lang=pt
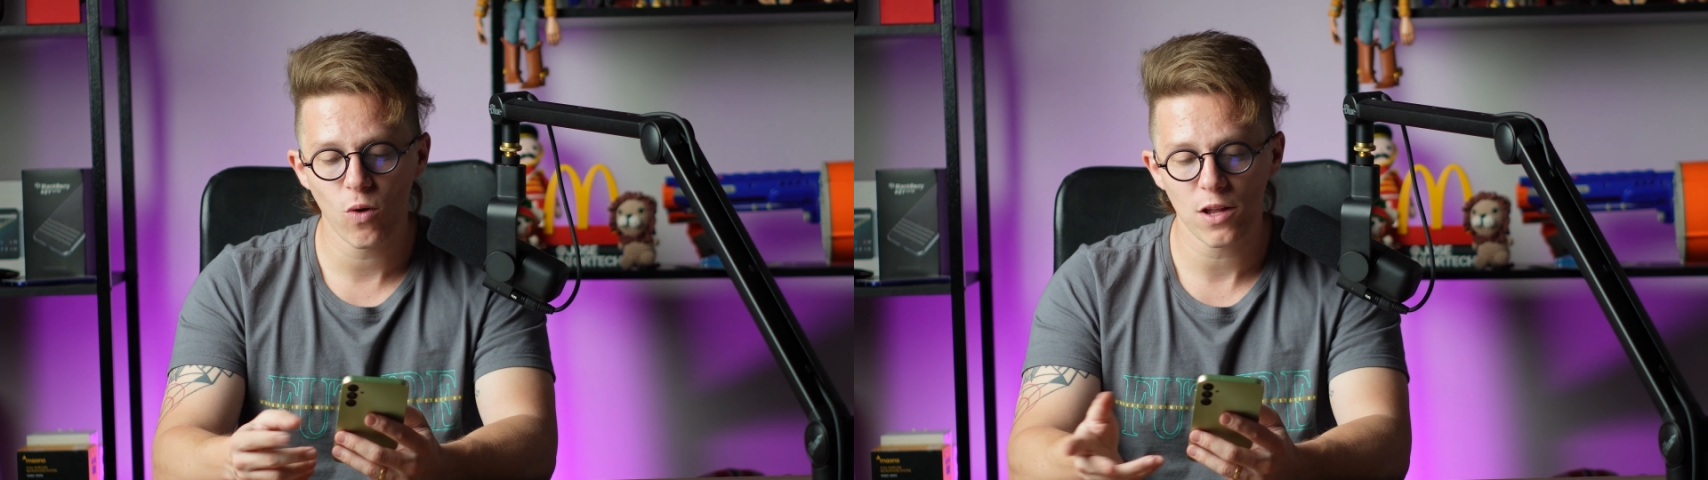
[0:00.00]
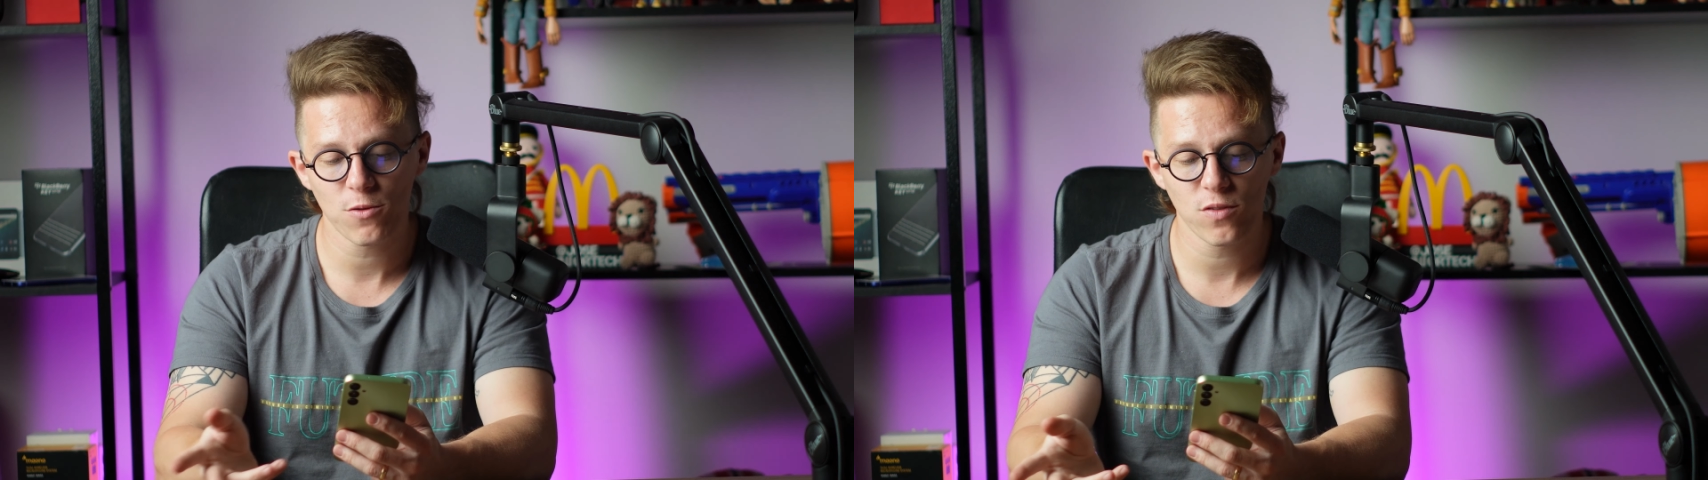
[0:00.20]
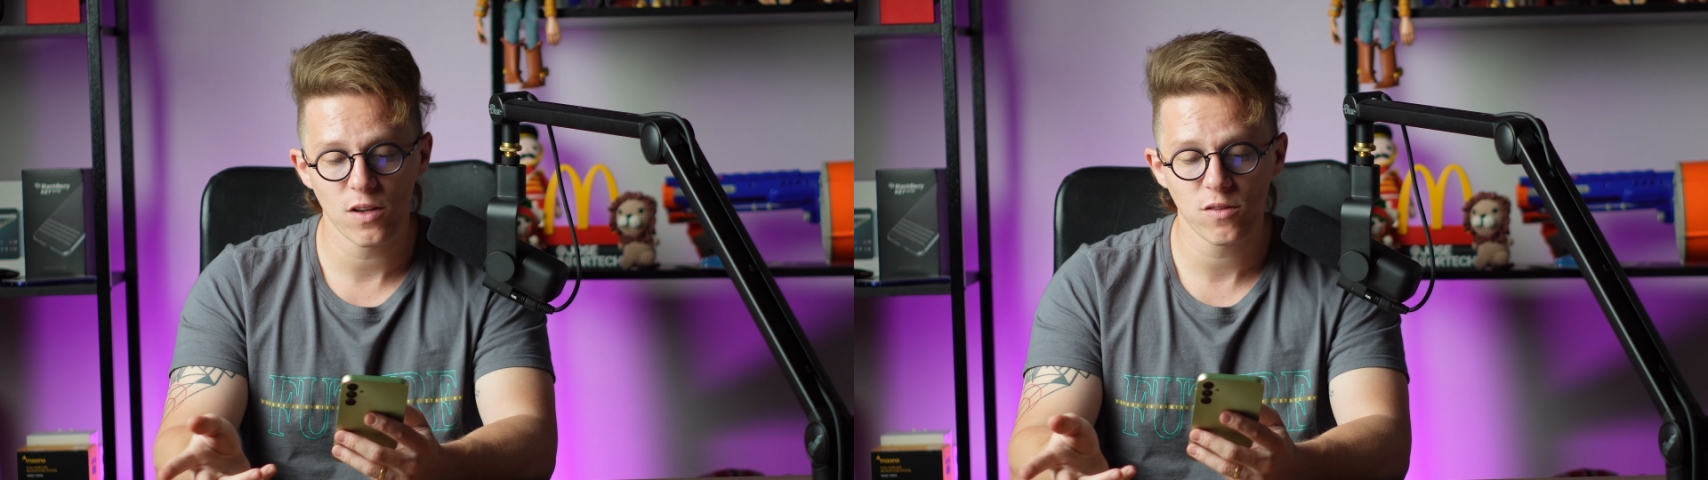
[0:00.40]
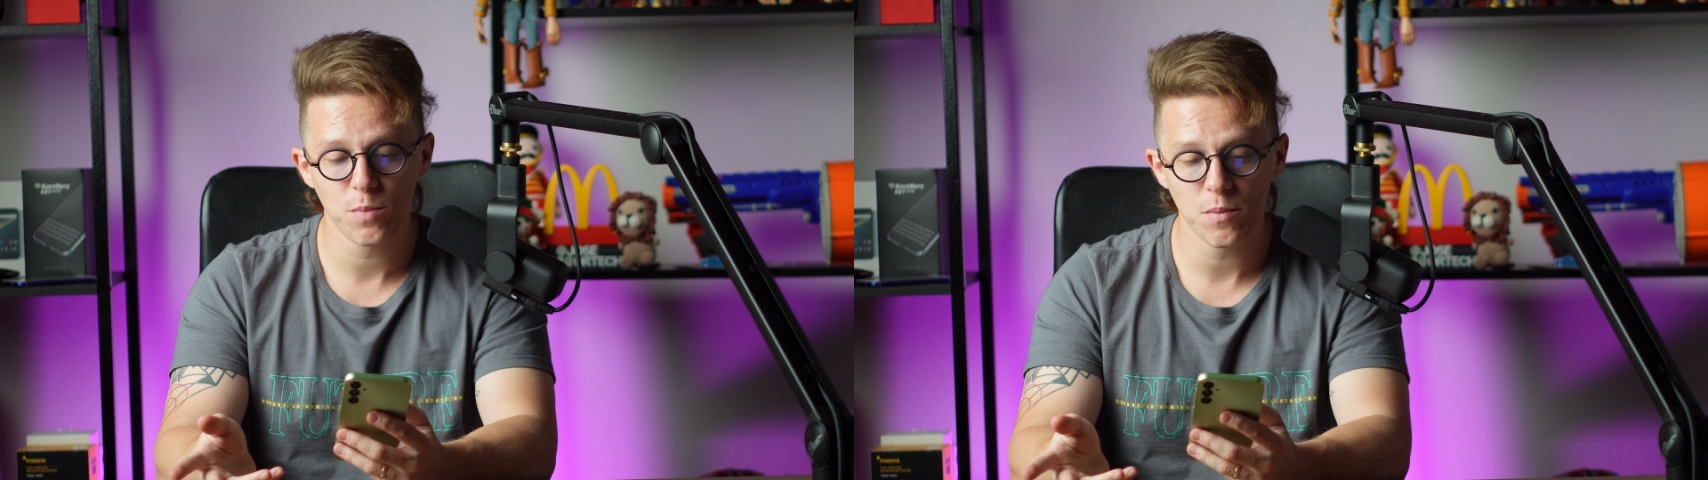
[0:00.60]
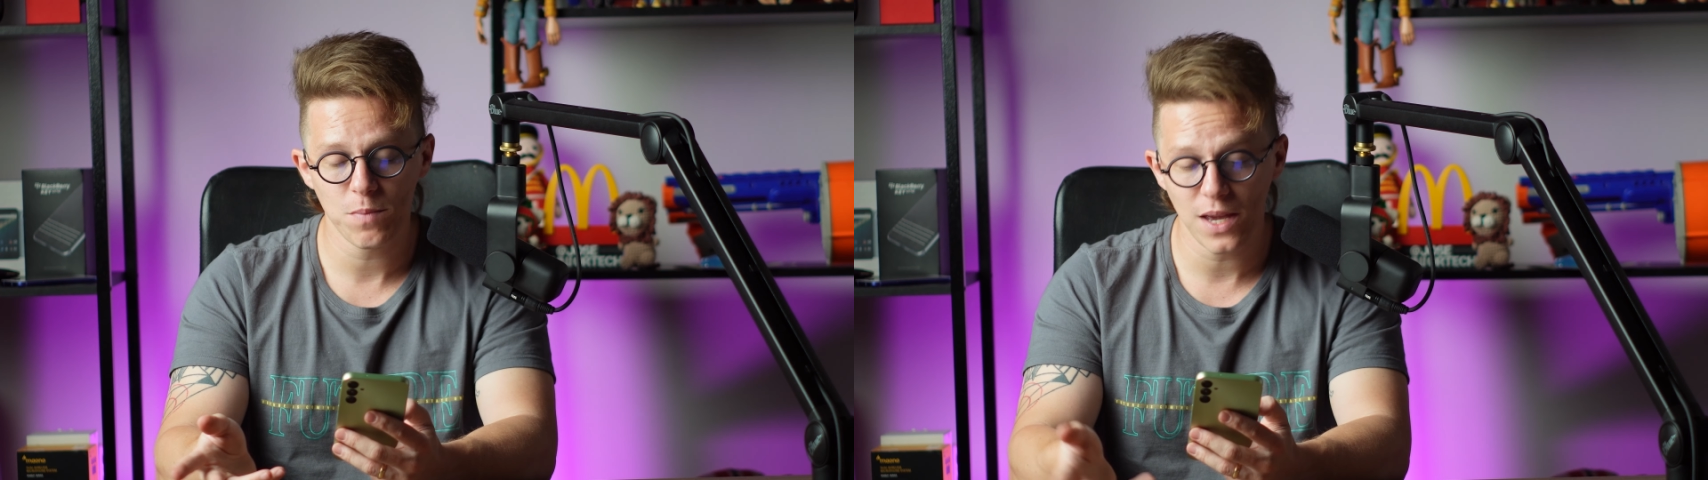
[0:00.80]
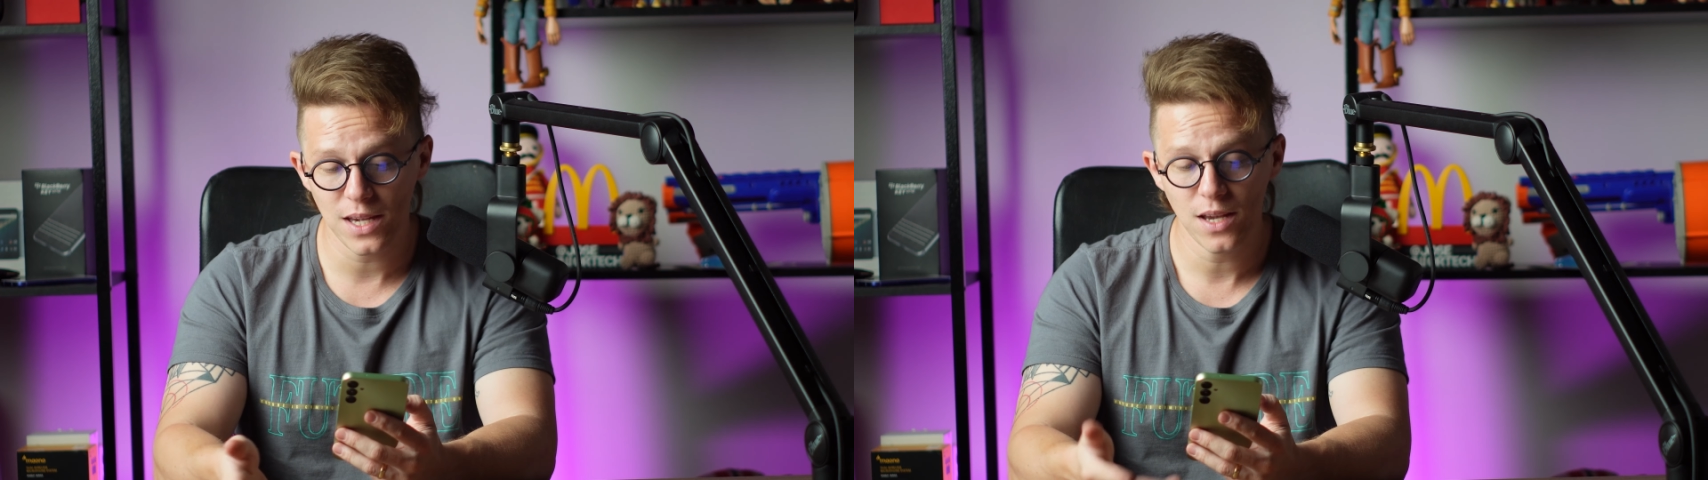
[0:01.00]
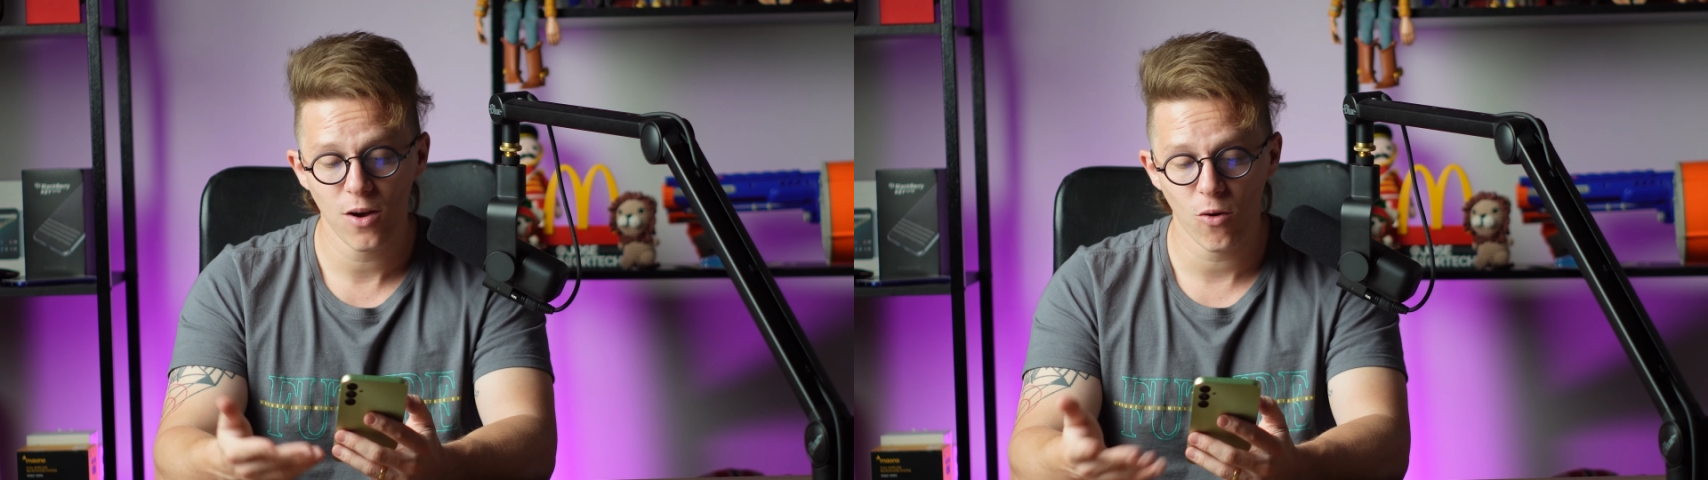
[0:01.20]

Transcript: 400 ppi.